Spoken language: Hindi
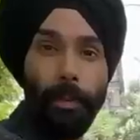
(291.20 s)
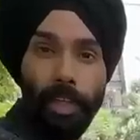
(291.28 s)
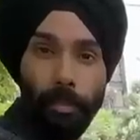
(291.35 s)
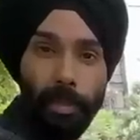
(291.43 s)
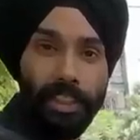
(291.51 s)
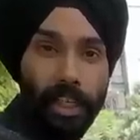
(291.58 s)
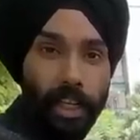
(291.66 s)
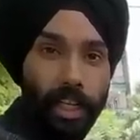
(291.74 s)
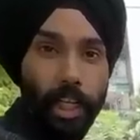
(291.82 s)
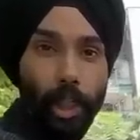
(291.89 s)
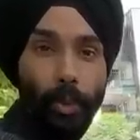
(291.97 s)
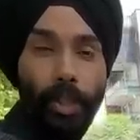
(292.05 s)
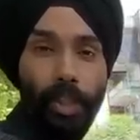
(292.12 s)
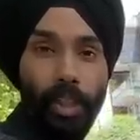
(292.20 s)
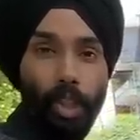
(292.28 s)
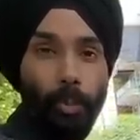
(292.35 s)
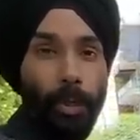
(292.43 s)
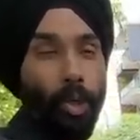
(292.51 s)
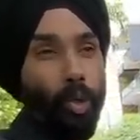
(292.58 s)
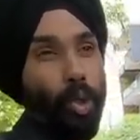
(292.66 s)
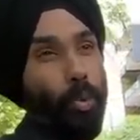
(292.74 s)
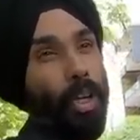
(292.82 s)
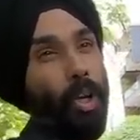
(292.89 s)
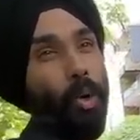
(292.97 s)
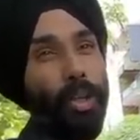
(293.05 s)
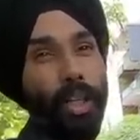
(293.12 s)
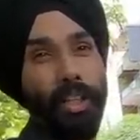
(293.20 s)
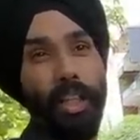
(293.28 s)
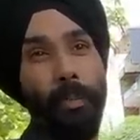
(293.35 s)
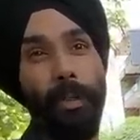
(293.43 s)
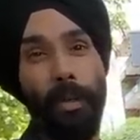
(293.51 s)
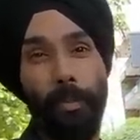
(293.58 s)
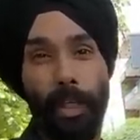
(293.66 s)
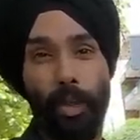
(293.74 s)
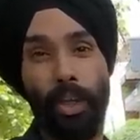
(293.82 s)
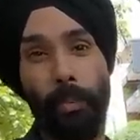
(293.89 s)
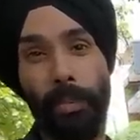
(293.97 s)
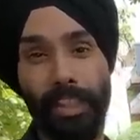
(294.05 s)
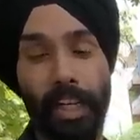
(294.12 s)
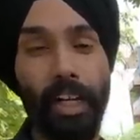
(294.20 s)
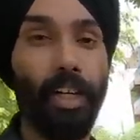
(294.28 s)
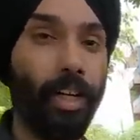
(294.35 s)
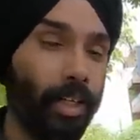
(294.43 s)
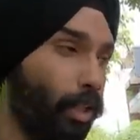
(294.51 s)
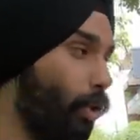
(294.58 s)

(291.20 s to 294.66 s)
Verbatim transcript: बाद ही मस्टैंग खड़ी हुई थी तो मैंने उनको बोला हो सकता है मेरा मन हो रहा है मस्टैंग खरीद